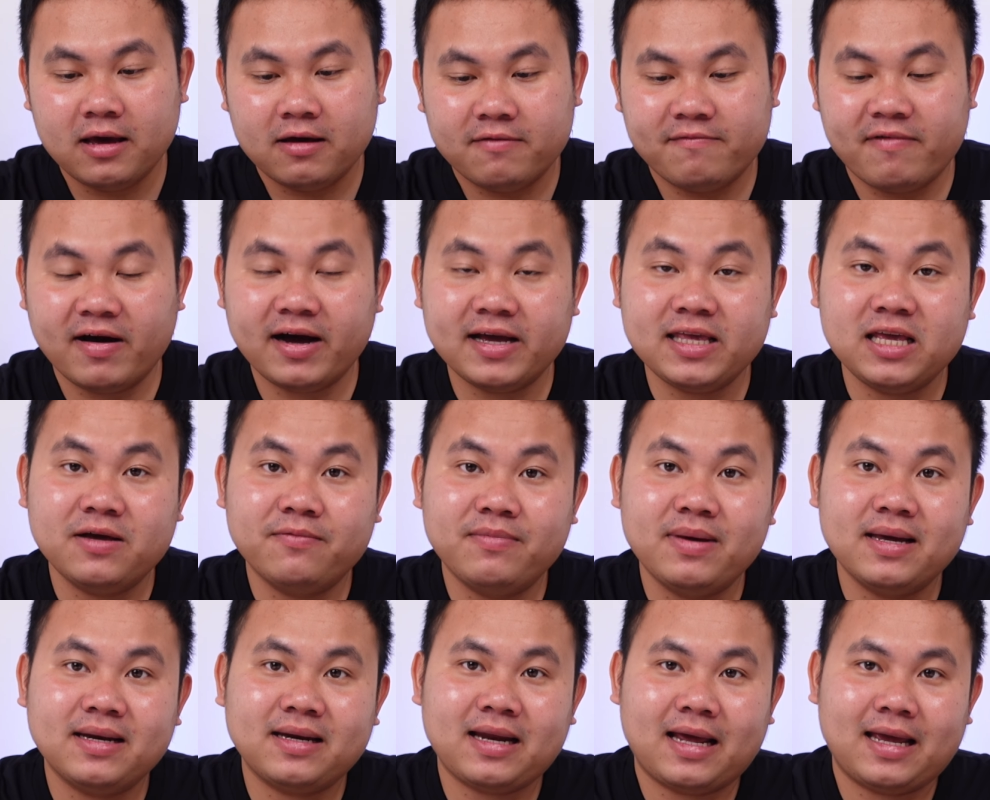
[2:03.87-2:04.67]
Với cái viên
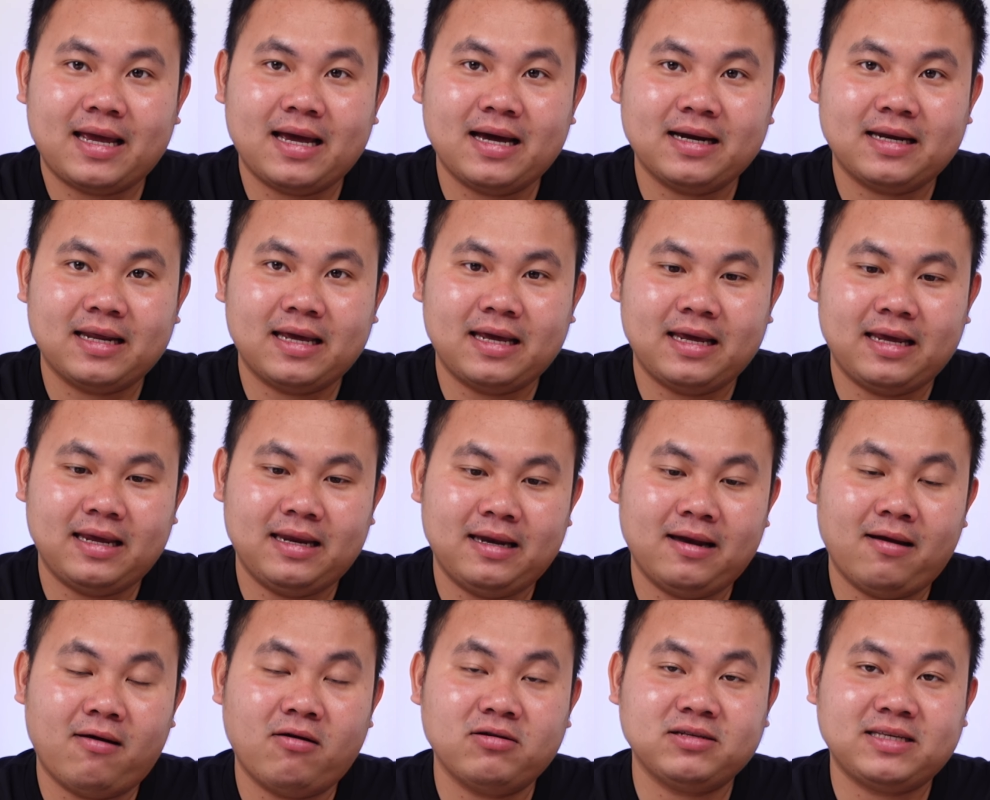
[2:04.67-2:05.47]
pin này á, thì
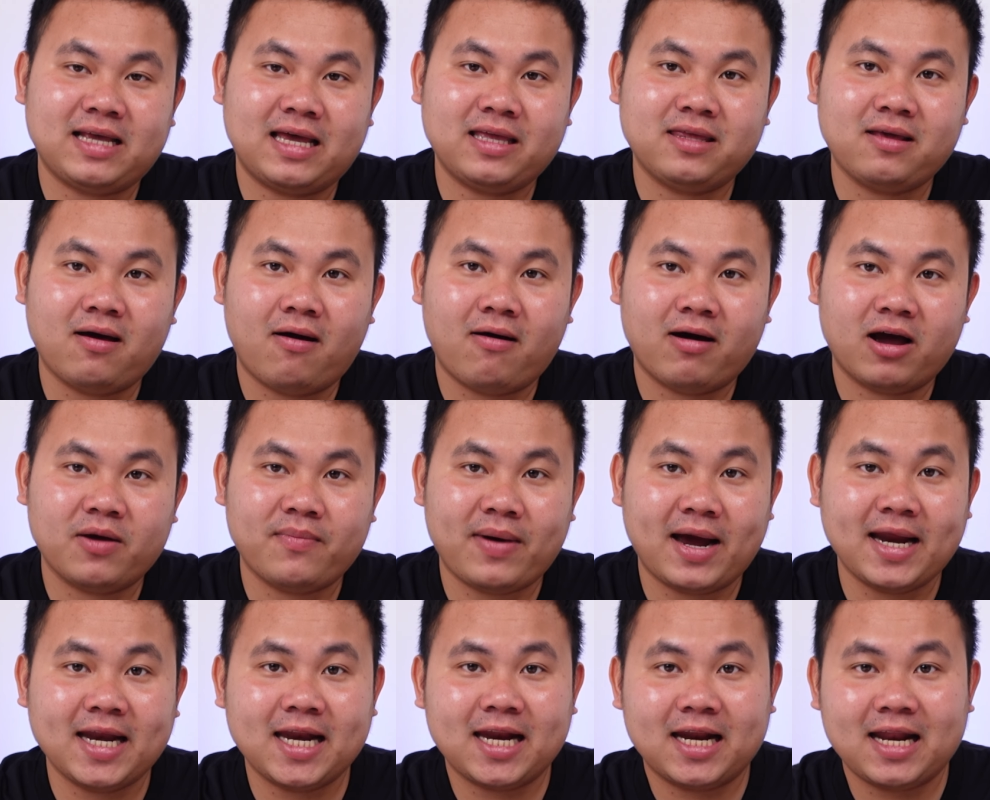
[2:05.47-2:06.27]
nó sẽ cho cái
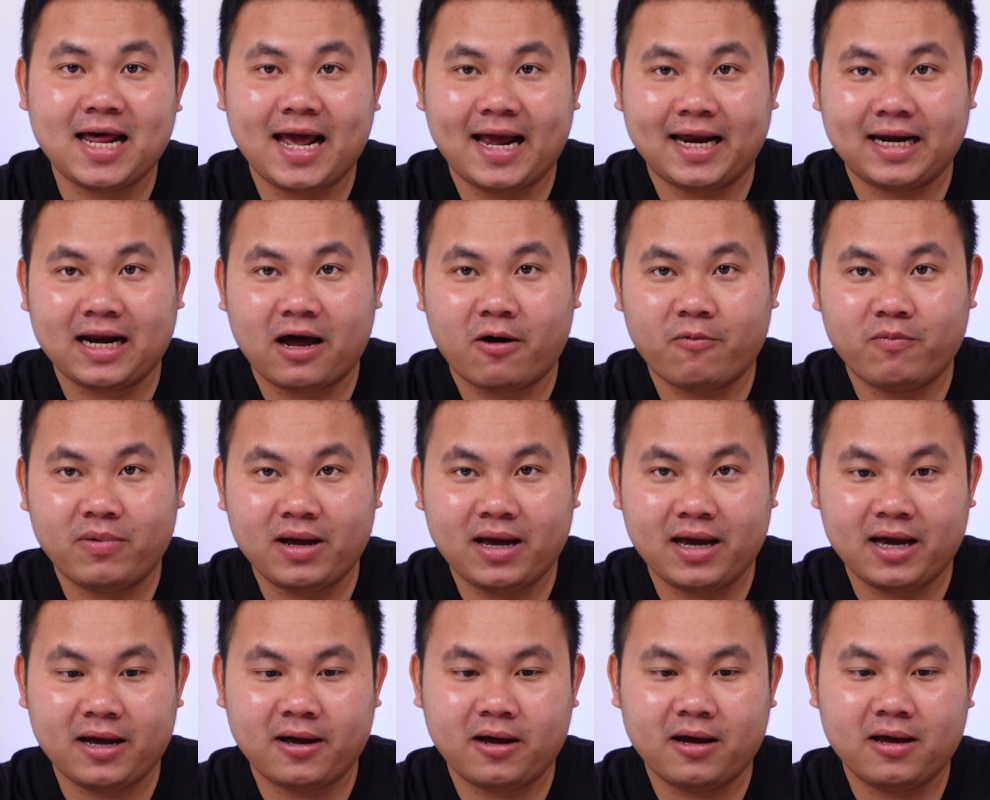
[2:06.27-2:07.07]
máy này nó hoạt động
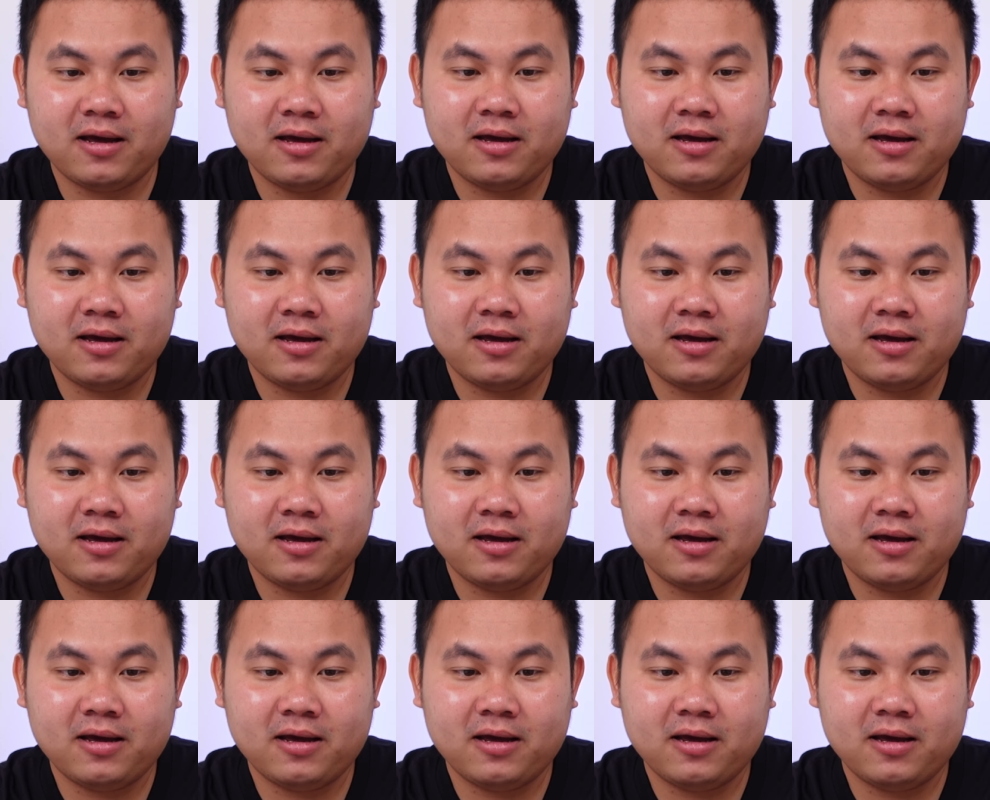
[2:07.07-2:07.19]
ha.